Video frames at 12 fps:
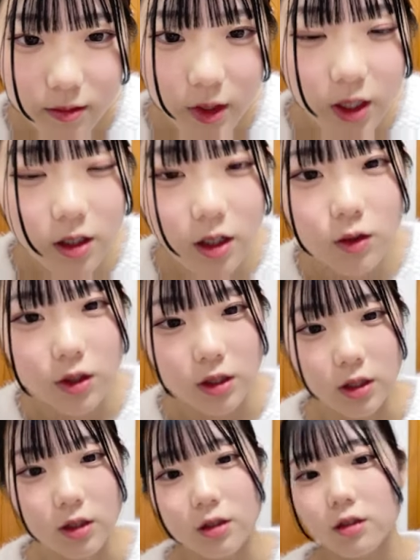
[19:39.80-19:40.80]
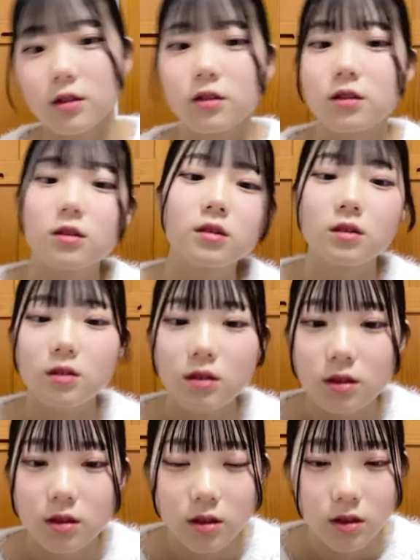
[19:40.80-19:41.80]
ね名古屋ね
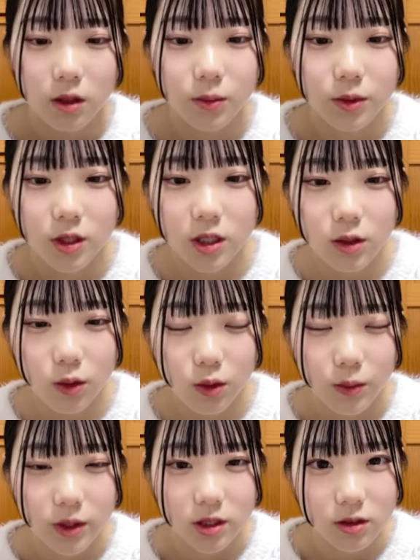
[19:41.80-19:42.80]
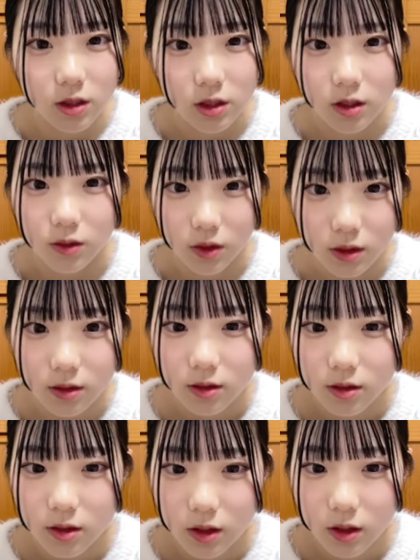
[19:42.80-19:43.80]
多分昨日めっちゃ揺れたよな
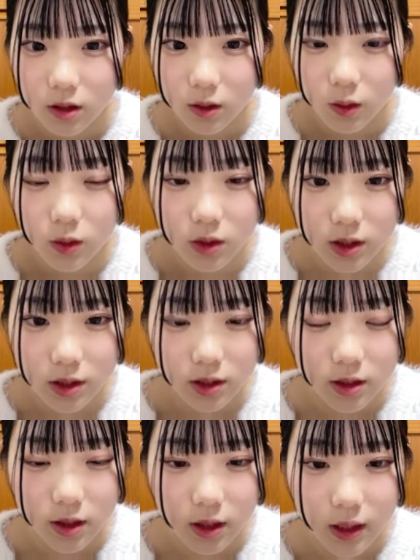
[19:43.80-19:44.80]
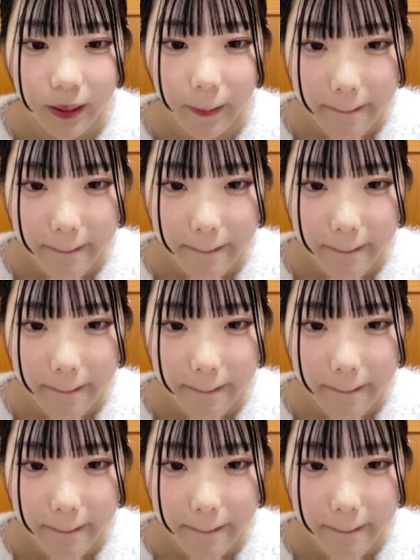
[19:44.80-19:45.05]
本心で、